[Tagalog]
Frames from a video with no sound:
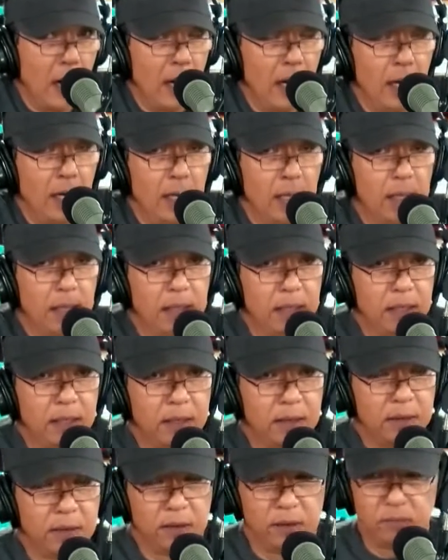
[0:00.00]
Uh,
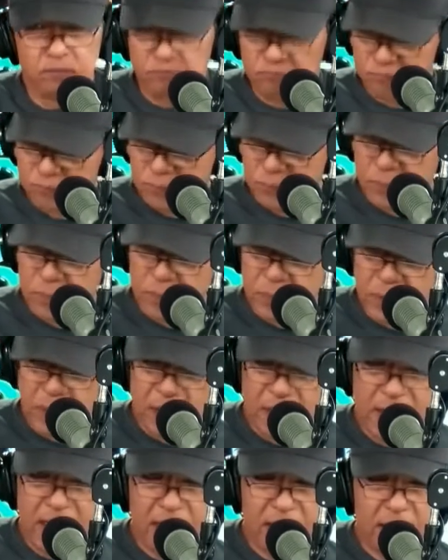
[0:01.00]

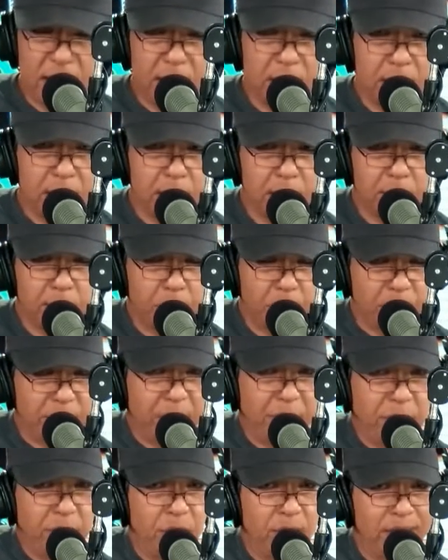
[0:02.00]
that
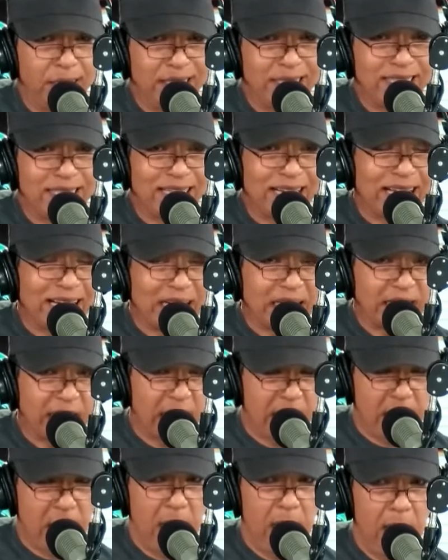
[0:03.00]
position is
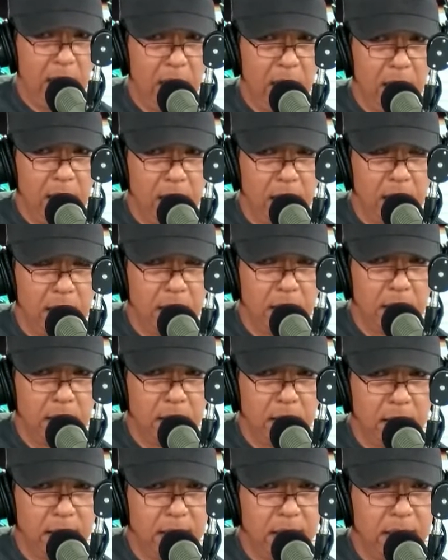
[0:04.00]
critical
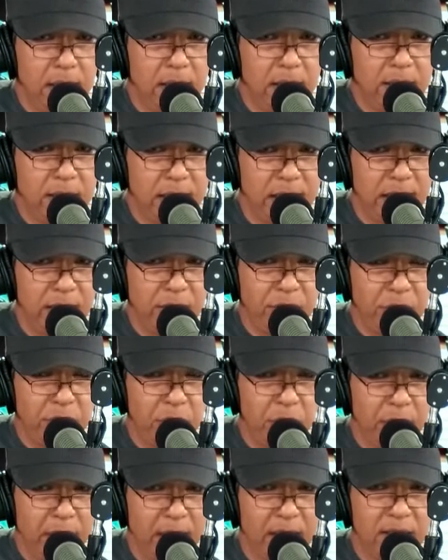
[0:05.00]
in this
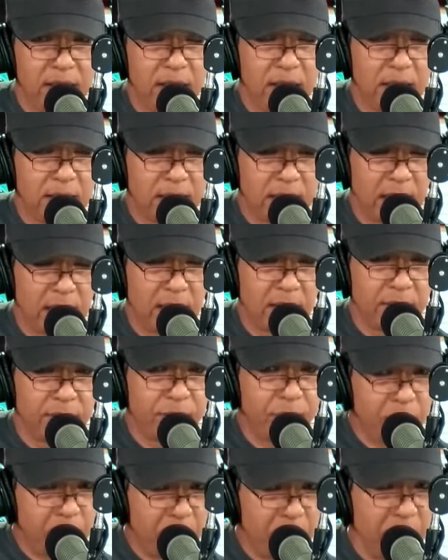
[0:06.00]
issue and sa
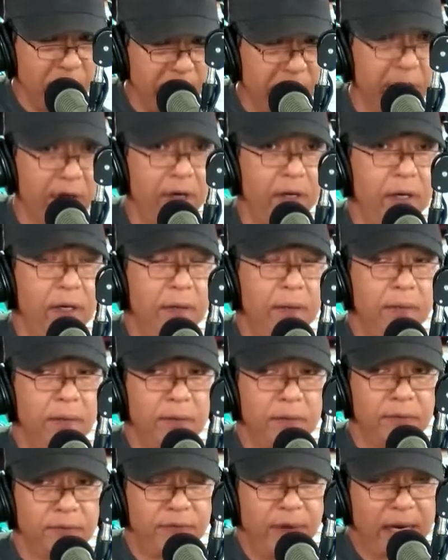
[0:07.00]
further
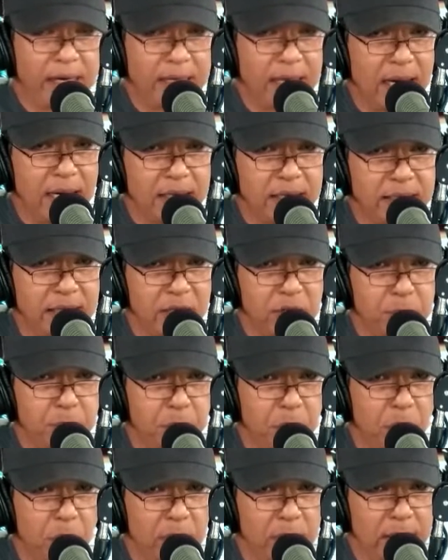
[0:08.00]
finances
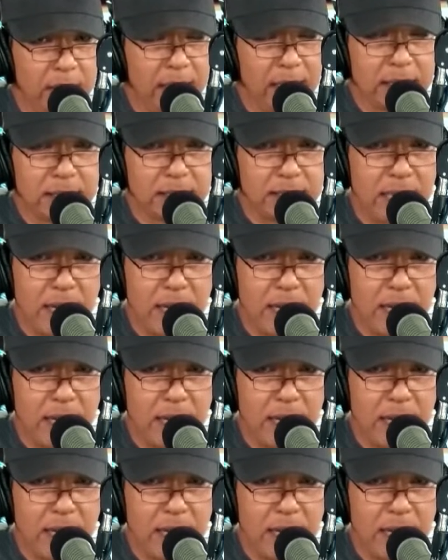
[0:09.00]
po ng